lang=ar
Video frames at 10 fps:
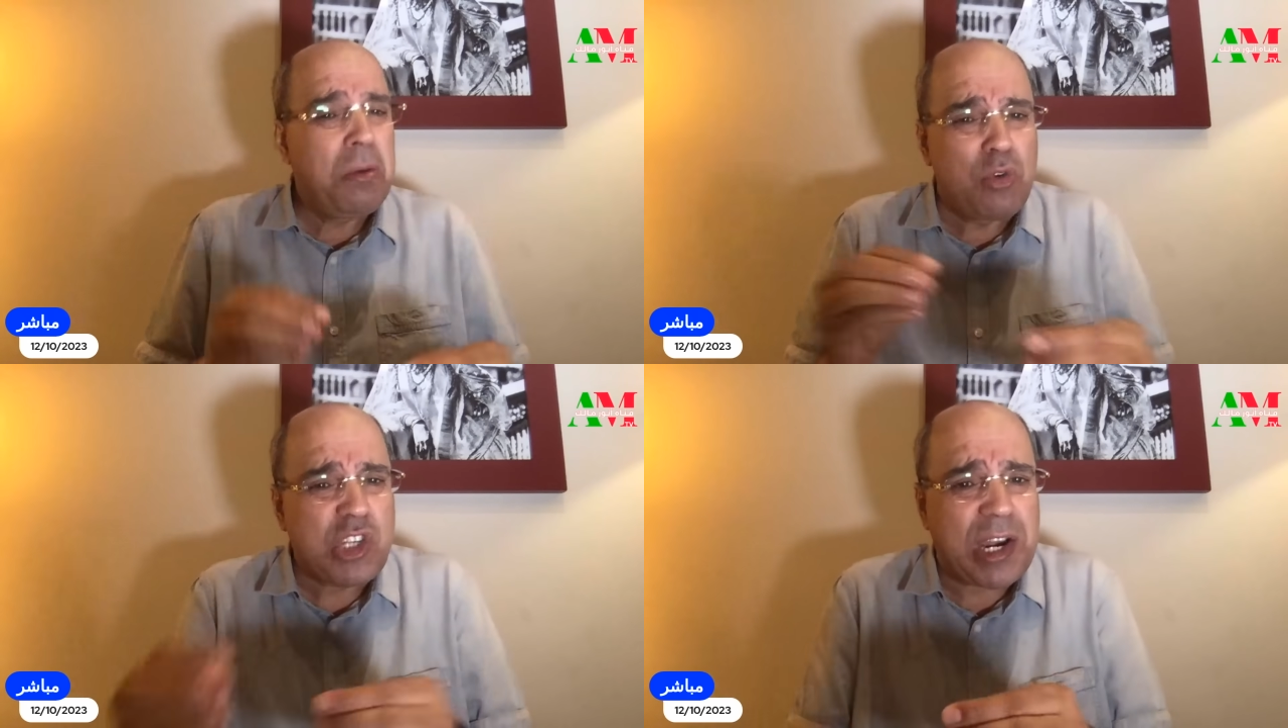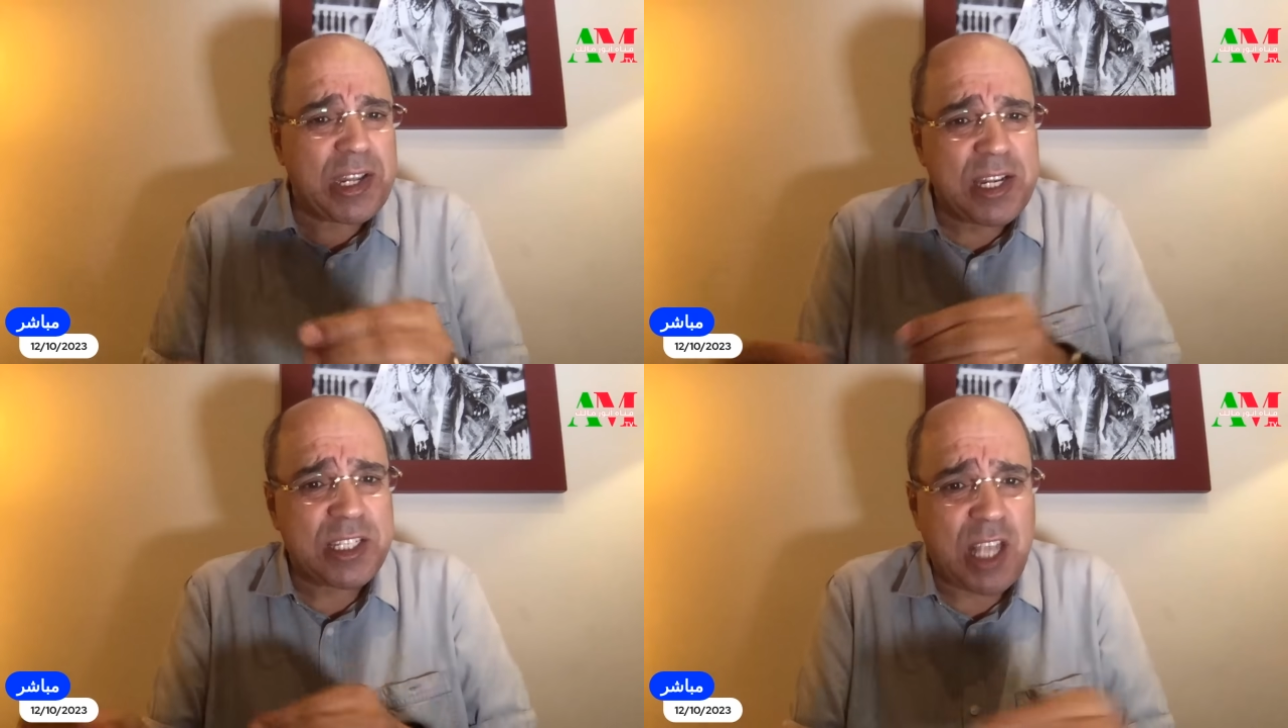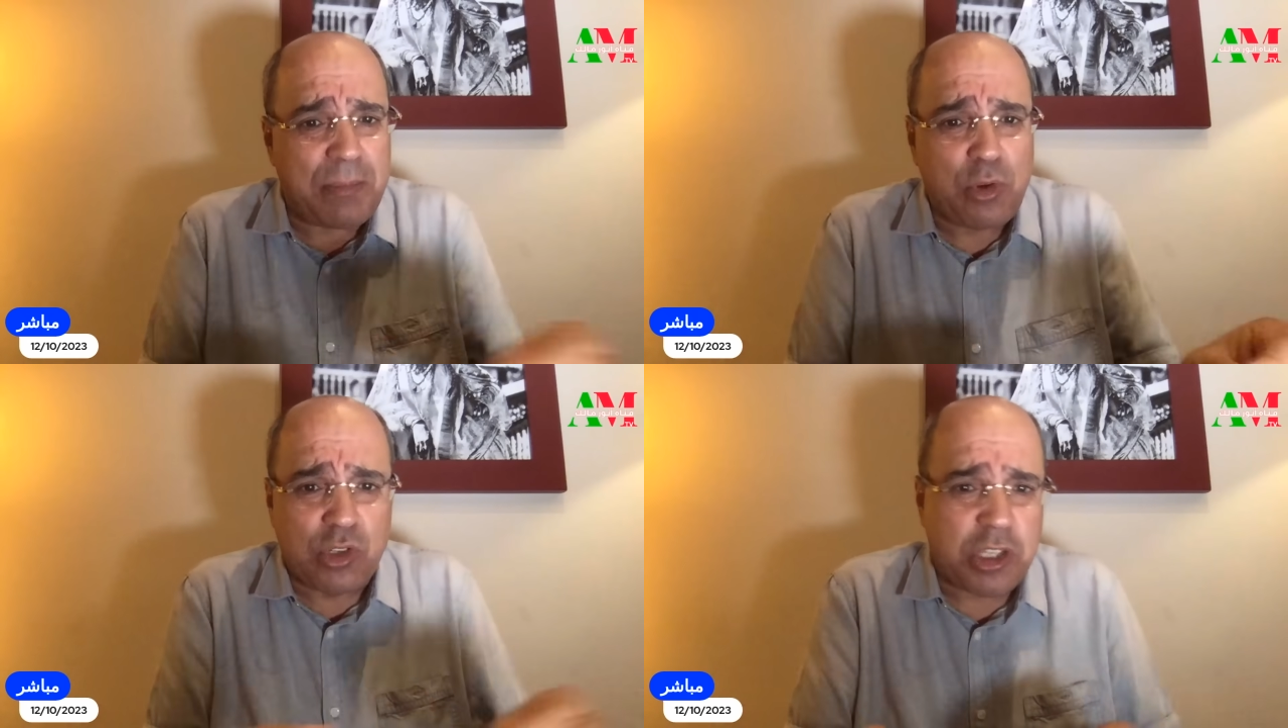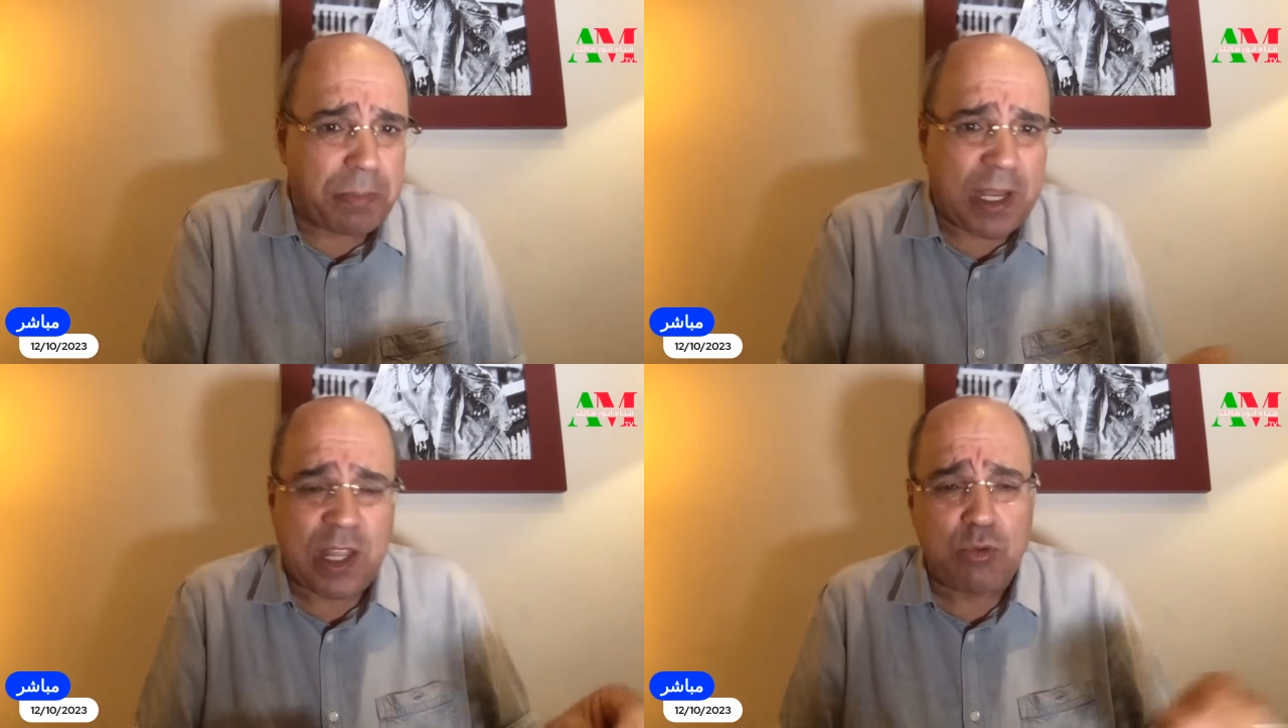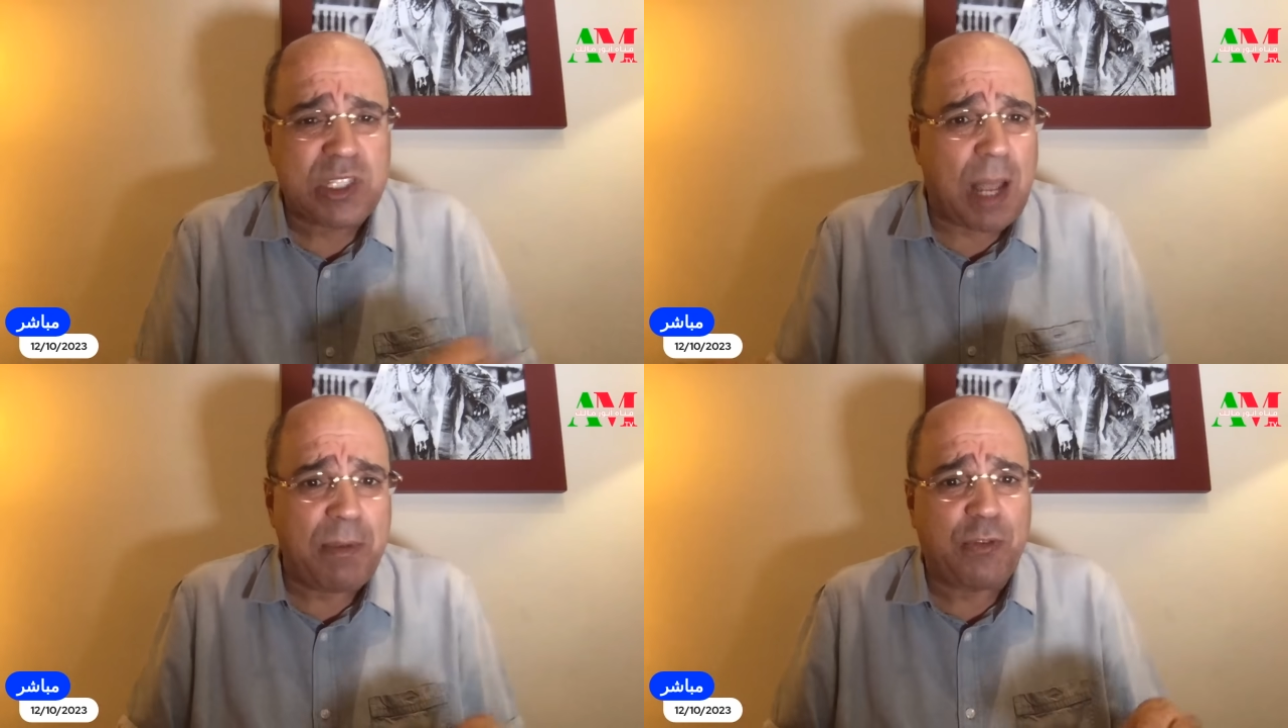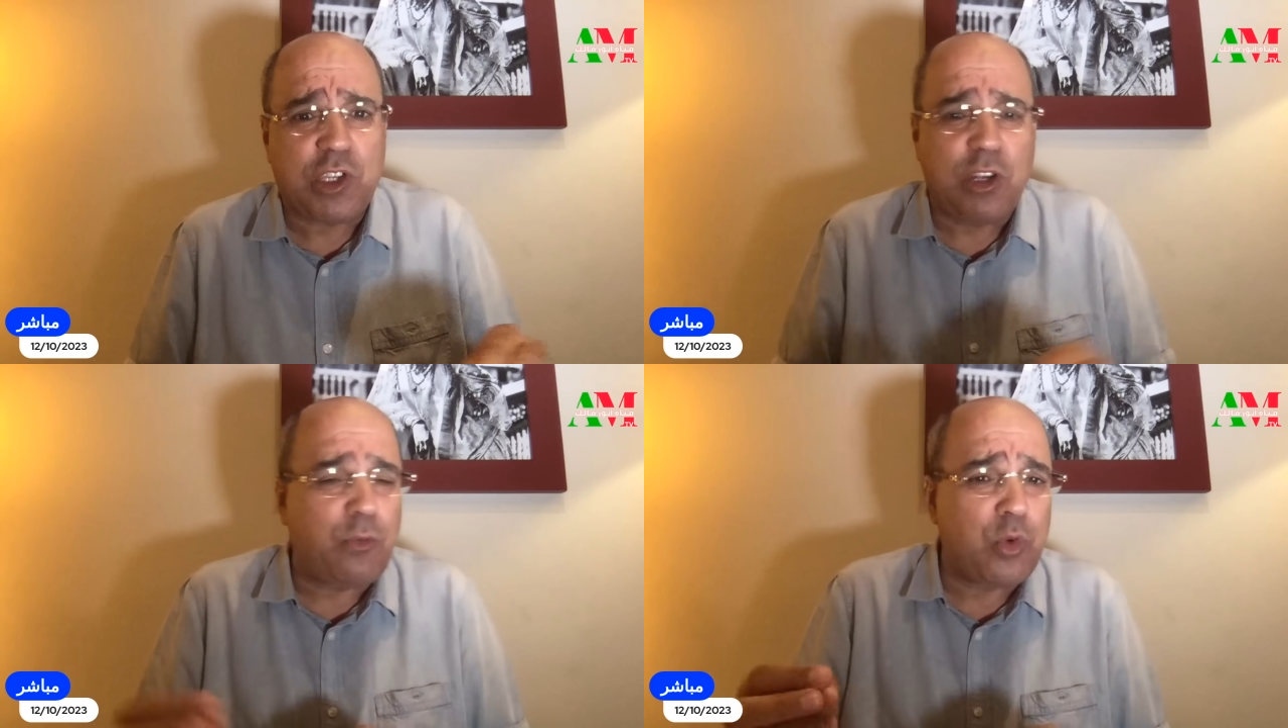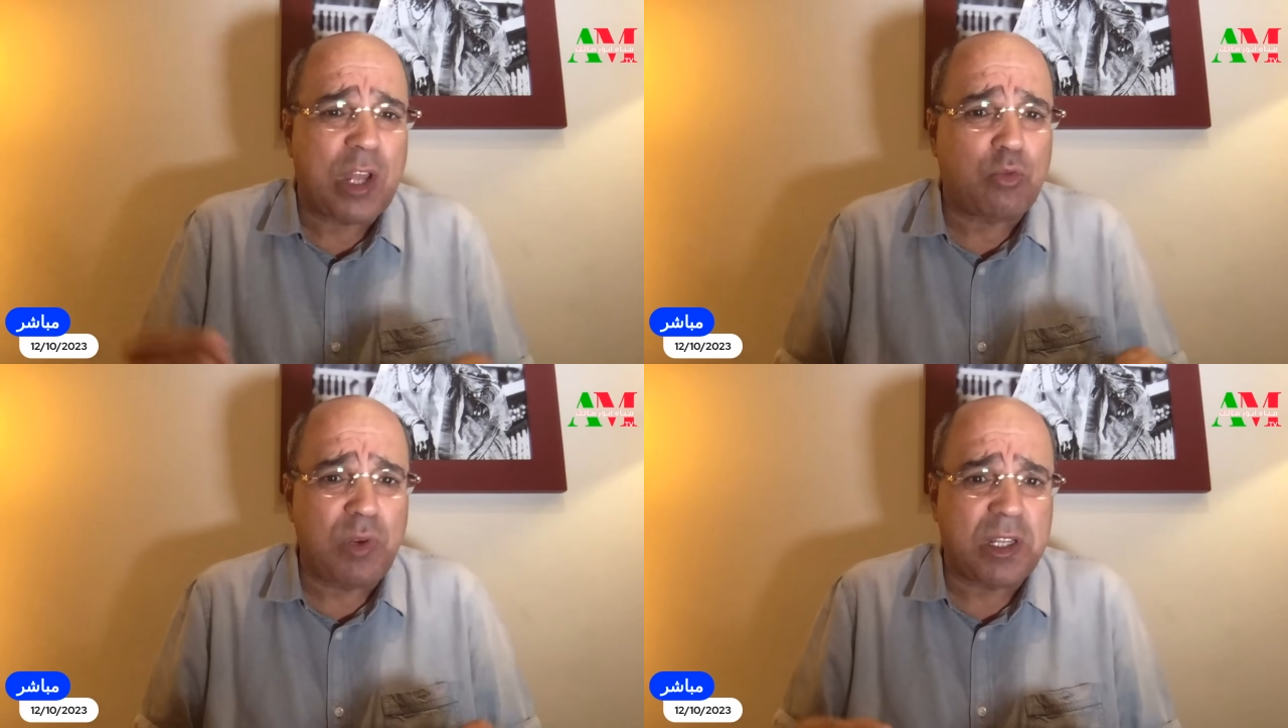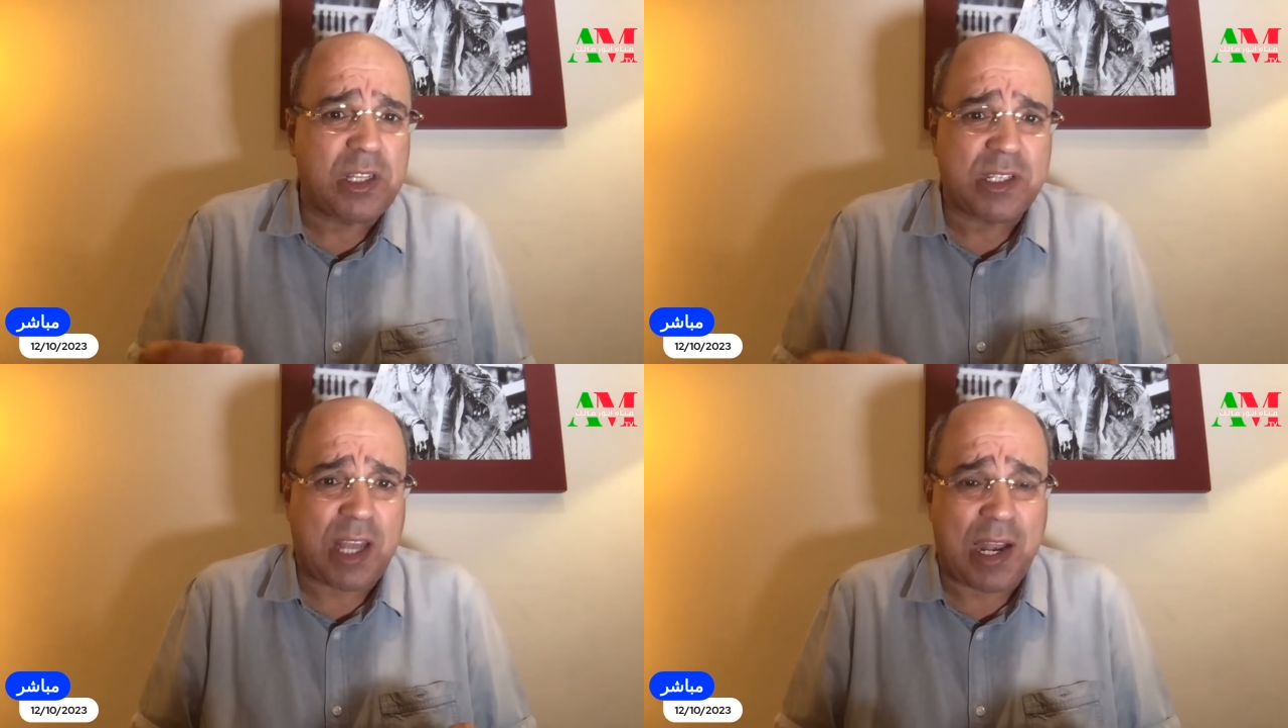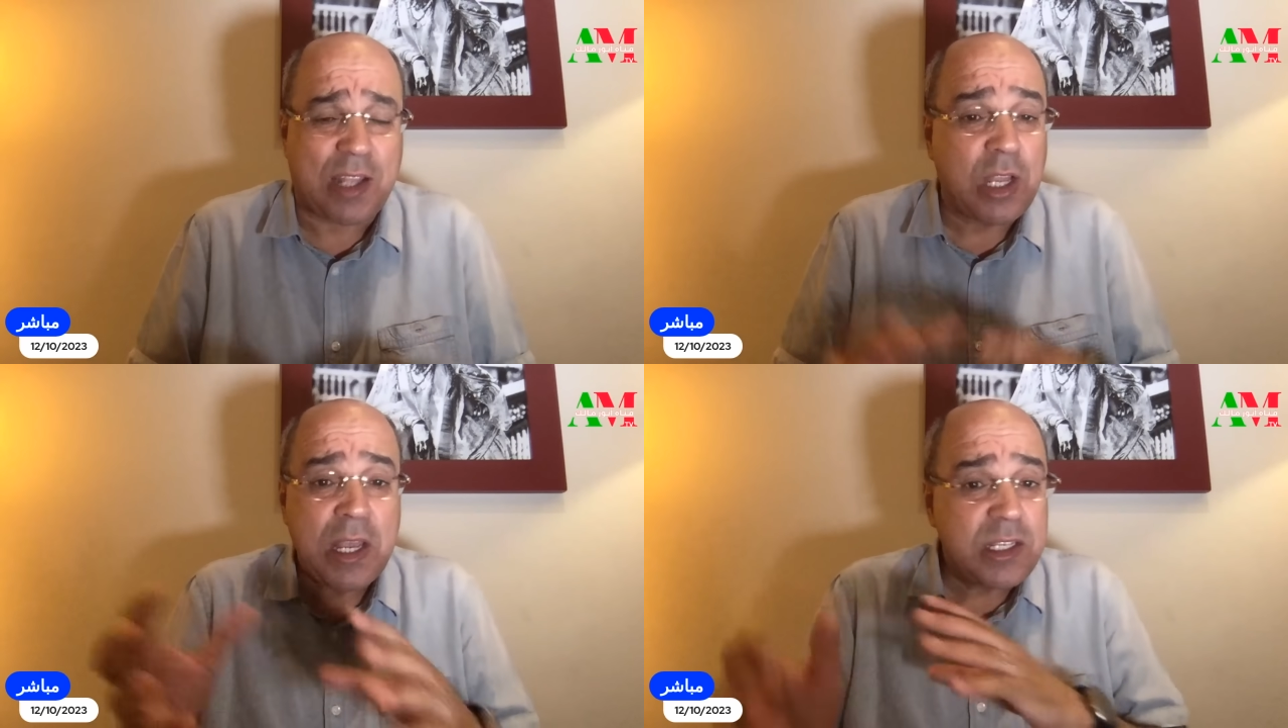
مجرد نصاب ينصب هكذا ويستعمل في التليفونات والاتصالات